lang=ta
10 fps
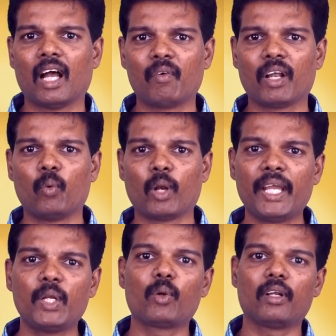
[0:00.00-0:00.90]
அவர் ஒரு
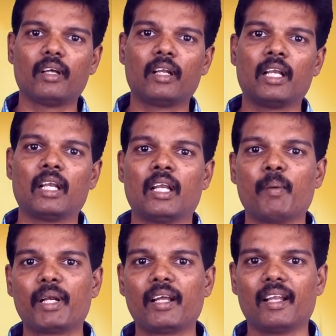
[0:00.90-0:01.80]
ஐநூறு
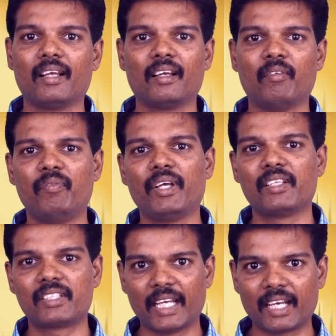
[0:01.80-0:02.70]
நபர்களை வெவ்வேறு
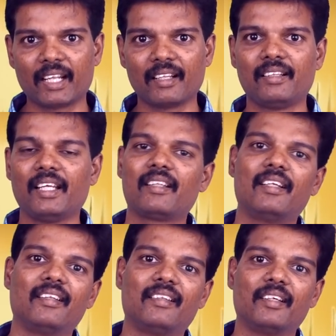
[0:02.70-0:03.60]
ஸ்டேட்ல இருந்து
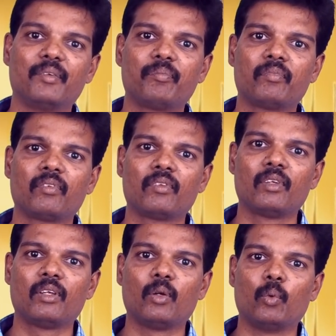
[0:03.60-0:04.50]
தேர்ந்தெடுத்து
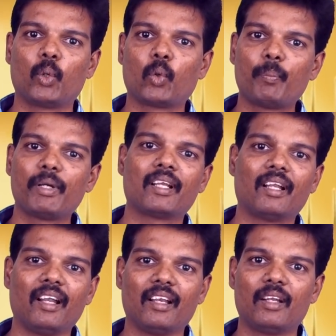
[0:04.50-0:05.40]
ஒரு குறிப்பிட்ட
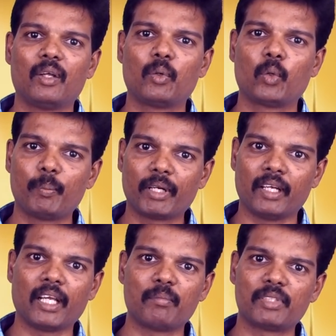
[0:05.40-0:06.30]
நாள் குறிப்பிட்ட
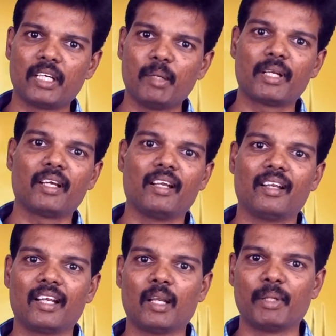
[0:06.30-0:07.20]
நேரம் சில நிமிடங்கள்
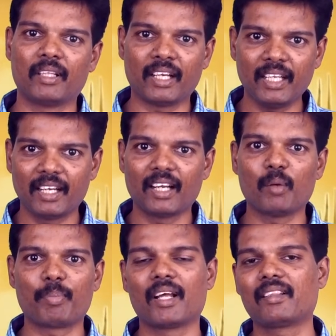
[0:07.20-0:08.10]
நம்ம தண்ணீருக்காக
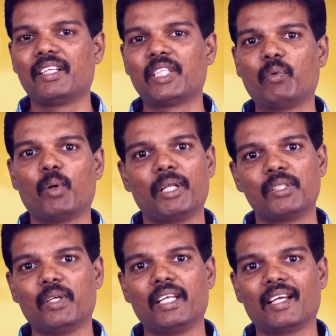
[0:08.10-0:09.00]
பிரார்த்தனை செய்வோம்
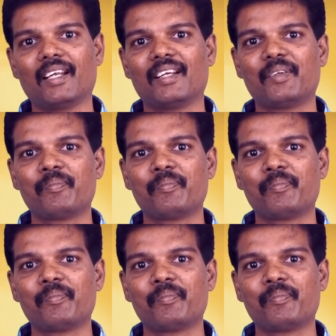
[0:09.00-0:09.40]
அப்படின்னு சொல்லியிருக்காரு